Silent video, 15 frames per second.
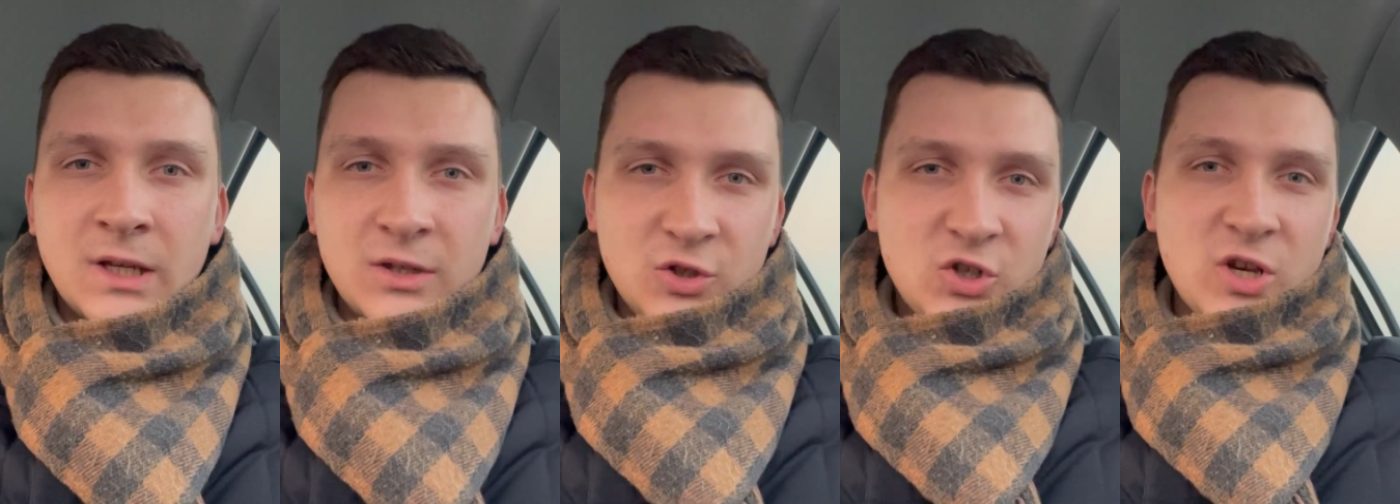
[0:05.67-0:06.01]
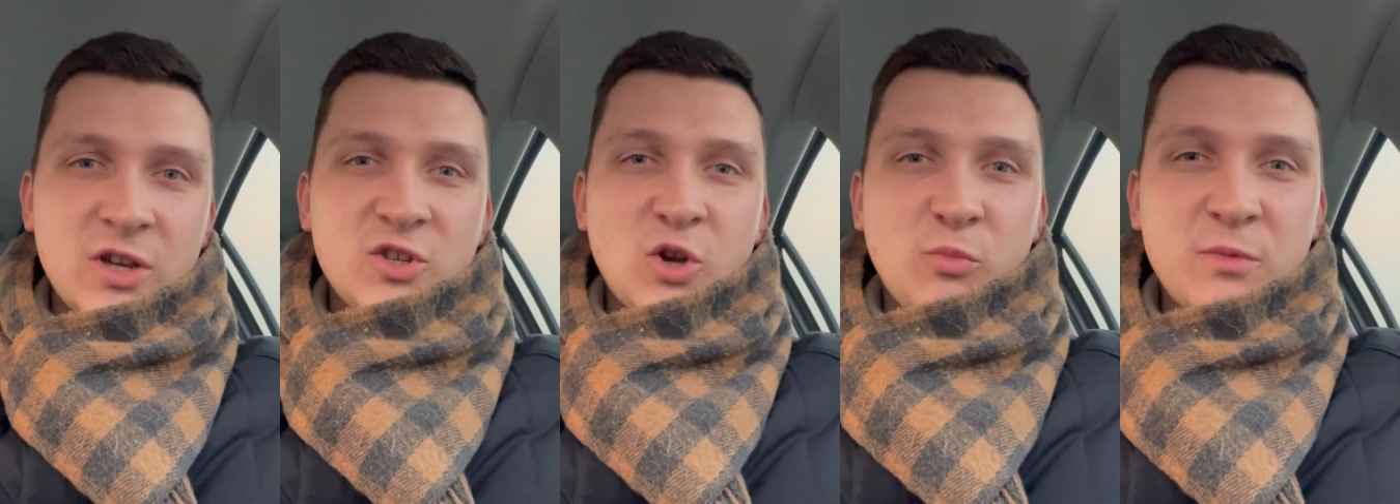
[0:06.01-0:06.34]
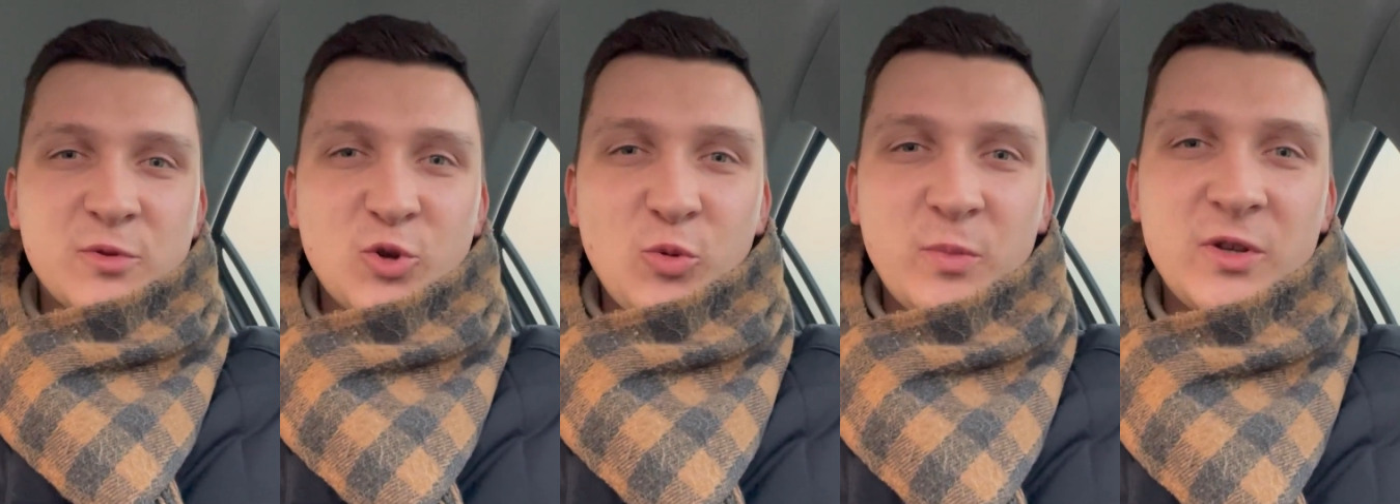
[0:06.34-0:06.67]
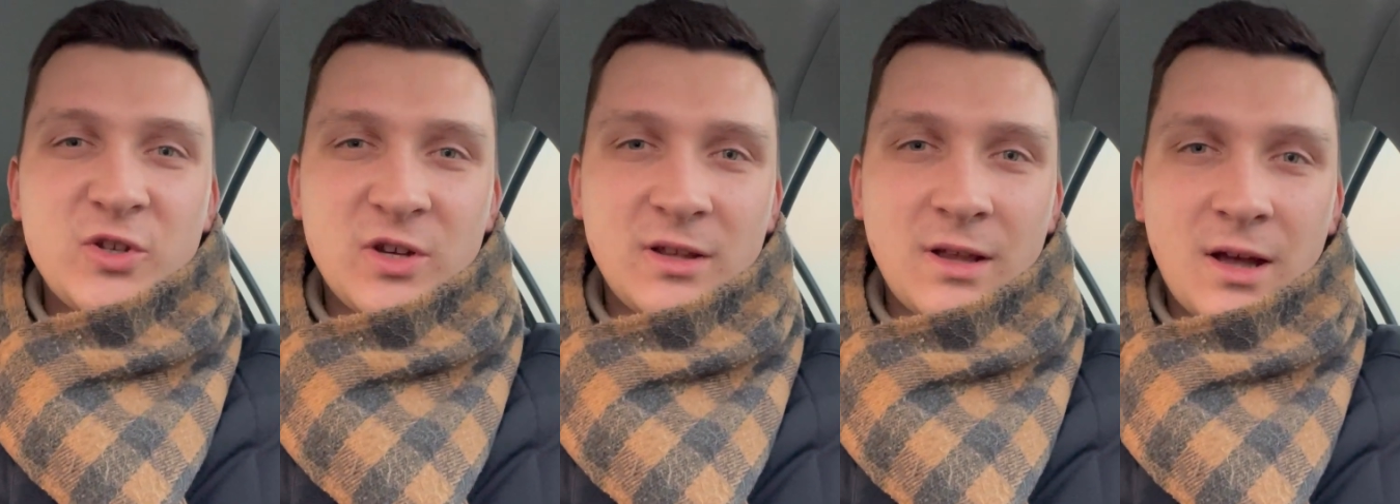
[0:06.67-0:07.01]
Dzisiaj chciałbym
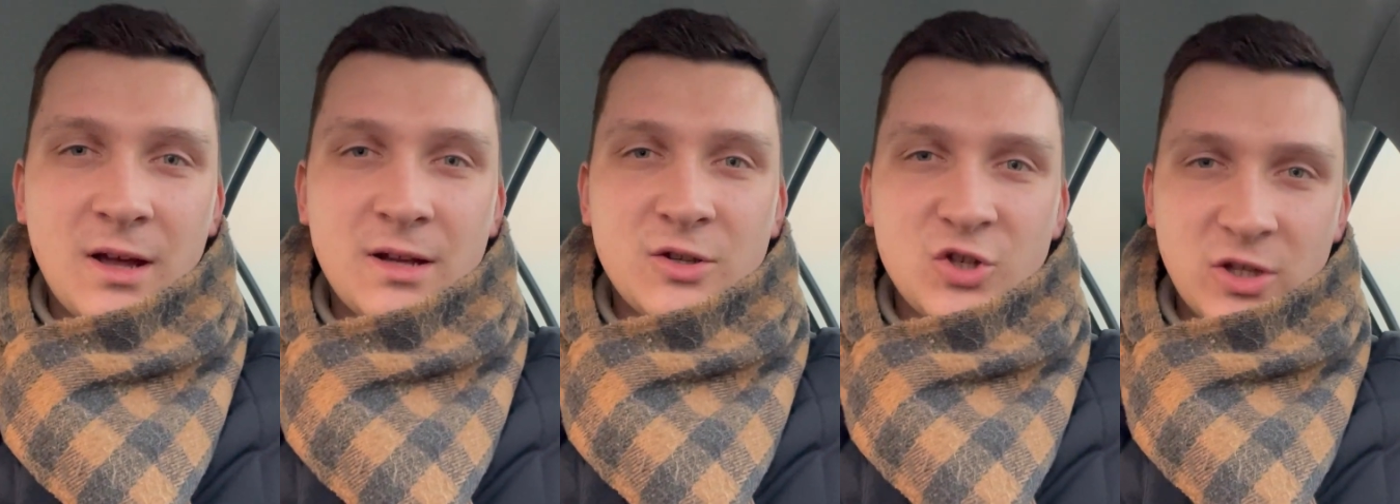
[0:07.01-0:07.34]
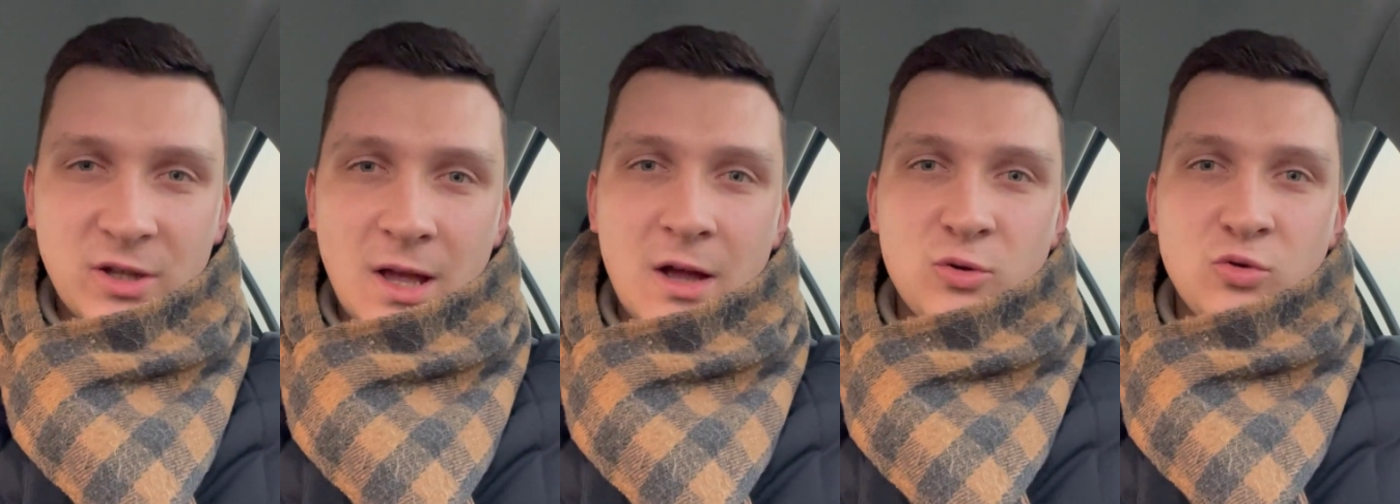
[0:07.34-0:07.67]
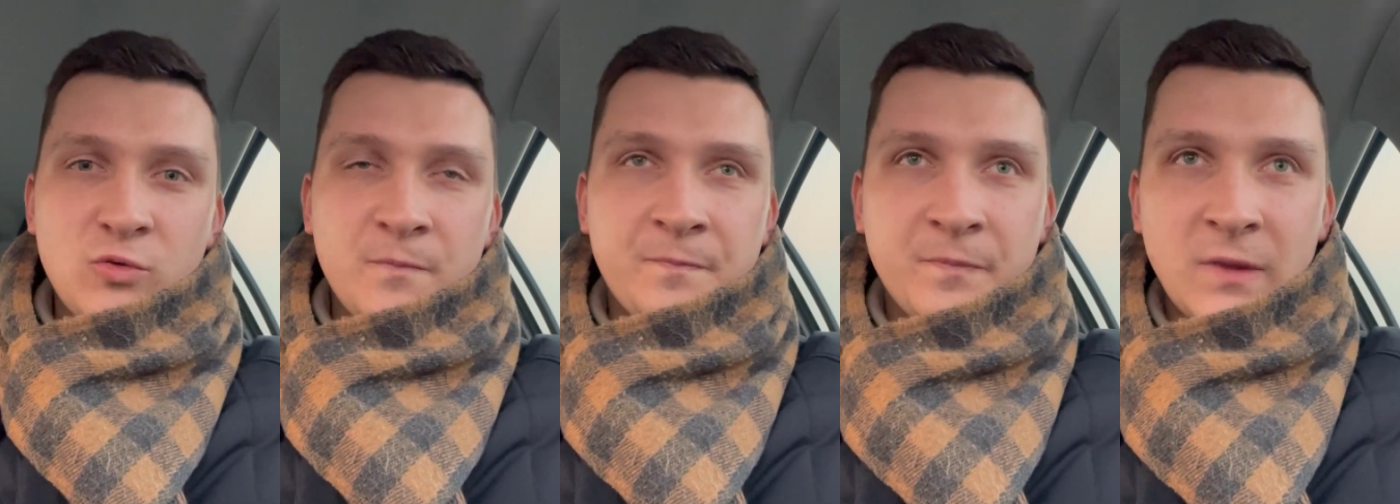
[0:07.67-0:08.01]
skupić się na czytaniu,